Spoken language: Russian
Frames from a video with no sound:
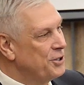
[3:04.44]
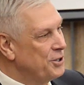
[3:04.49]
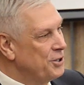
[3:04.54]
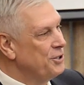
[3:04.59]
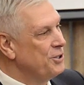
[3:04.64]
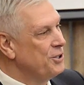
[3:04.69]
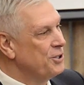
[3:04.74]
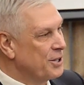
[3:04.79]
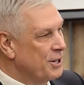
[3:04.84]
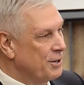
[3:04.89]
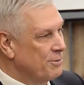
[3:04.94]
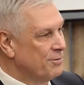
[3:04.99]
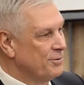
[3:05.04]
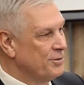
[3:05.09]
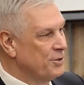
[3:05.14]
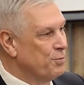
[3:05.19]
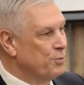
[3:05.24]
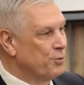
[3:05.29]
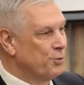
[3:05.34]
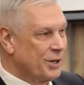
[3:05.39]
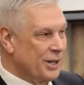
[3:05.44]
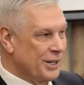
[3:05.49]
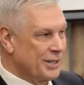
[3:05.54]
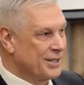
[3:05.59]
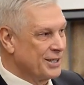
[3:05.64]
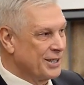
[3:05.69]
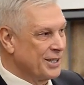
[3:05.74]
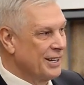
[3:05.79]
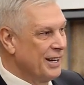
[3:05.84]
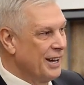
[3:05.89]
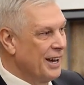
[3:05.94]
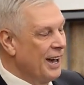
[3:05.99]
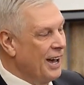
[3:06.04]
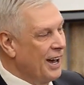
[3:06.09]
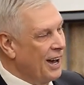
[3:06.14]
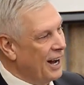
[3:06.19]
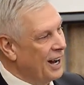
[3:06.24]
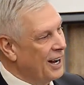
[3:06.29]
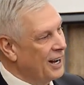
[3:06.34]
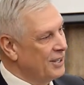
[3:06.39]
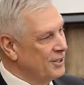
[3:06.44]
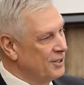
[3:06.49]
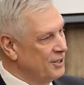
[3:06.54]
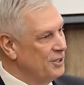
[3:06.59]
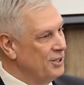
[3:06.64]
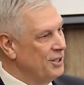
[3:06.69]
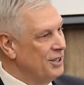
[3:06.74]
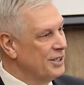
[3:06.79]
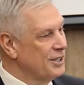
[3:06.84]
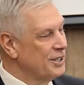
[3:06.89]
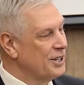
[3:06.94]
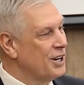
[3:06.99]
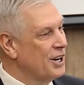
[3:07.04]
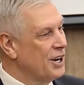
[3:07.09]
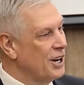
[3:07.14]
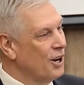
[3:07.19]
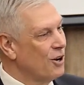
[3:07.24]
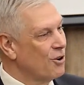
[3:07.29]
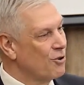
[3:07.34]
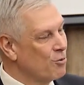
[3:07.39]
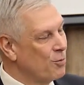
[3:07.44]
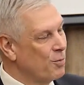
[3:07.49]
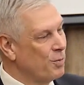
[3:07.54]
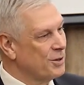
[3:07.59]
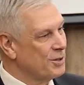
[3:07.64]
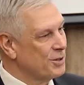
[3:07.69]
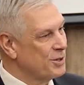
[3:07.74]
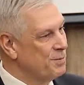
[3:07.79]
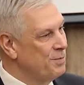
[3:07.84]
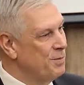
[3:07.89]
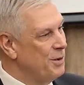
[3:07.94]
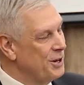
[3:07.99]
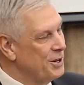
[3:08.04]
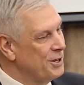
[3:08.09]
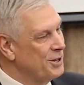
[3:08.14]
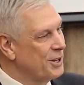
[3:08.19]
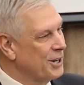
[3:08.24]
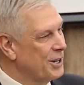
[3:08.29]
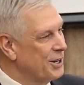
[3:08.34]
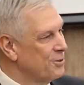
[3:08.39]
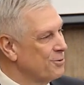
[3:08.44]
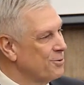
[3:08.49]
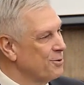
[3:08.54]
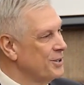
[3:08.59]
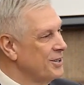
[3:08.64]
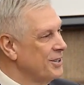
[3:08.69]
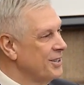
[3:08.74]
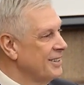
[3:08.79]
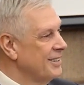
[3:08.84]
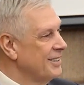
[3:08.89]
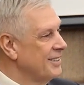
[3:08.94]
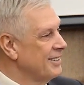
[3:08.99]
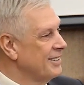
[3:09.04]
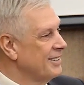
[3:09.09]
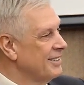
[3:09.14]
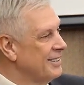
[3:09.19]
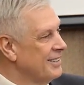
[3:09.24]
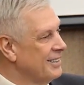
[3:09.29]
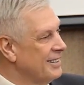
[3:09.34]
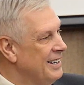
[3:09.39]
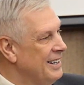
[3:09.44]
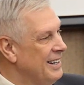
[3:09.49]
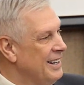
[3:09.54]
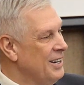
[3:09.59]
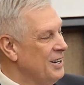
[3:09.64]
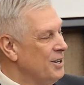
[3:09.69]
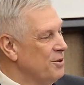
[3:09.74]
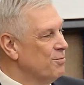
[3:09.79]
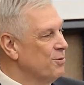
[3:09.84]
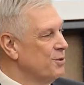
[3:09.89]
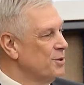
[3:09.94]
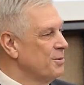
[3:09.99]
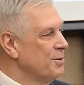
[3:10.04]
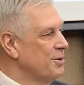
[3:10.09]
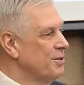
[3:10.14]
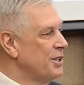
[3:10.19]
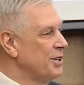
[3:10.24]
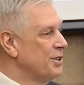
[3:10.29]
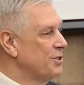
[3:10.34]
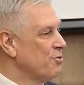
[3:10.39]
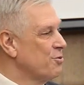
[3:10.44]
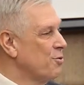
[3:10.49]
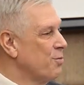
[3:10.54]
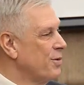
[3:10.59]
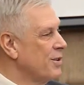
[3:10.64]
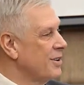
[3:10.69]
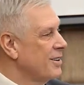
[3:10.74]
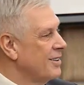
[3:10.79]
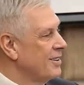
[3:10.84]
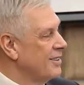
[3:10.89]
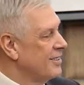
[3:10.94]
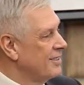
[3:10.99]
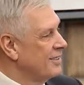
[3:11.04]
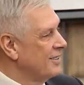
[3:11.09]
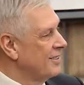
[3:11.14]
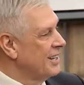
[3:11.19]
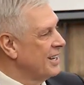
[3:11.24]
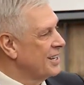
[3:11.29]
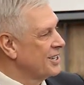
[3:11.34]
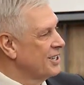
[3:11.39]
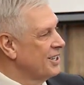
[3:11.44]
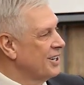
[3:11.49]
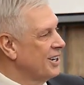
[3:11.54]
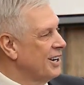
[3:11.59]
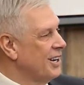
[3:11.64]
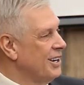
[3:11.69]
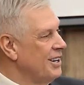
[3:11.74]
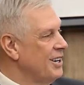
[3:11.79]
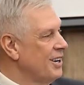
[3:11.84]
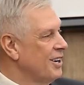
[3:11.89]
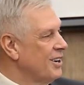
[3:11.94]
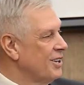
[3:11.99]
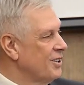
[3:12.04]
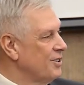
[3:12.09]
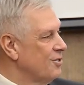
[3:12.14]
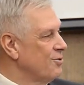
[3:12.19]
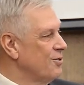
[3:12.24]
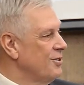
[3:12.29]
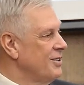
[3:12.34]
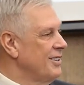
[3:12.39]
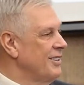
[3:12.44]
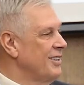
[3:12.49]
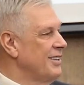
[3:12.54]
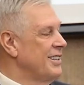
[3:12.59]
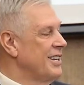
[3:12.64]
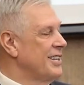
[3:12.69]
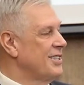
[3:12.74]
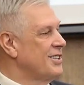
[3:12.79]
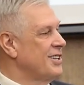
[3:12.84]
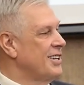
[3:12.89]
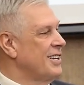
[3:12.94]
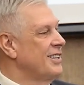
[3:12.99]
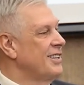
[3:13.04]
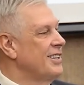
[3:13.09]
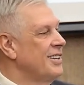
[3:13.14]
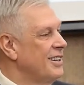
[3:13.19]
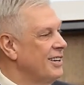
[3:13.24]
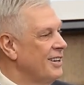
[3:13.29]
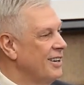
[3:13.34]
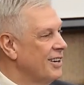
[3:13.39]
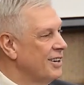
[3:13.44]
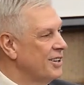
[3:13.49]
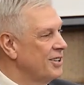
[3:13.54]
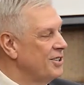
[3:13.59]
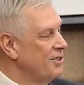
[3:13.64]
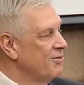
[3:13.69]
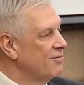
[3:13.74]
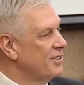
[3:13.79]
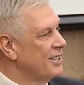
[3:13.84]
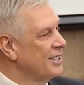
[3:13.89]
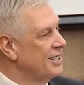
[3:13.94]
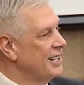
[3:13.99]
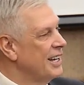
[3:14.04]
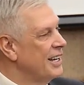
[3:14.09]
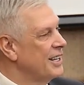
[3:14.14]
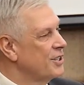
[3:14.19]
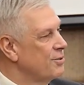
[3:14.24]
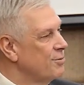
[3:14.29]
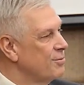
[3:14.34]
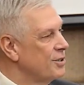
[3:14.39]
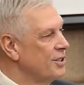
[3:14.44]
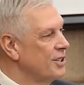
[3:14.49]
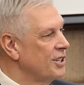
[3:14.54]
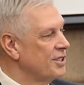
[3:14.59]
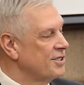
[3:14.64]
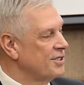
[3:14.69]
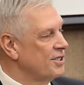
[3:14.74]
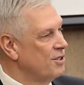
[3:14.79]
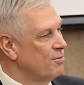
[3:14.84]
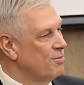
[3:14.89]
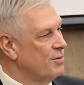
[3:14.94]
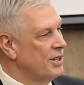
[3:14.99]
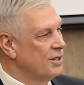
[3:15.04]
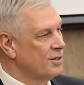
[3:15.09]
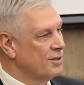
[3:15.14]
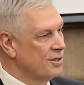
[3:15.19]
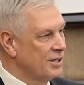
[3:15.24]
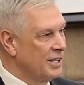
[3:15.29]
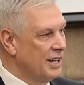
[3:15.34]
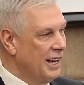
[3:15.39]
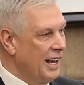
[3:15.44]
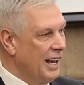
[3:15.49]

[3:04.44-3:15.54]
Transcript: тени там депутатской, а Даниленко как рупор спереди, который, э, будем говорить, рупор э, наших коллег, которые иностранные активно на этом рынке занимаются.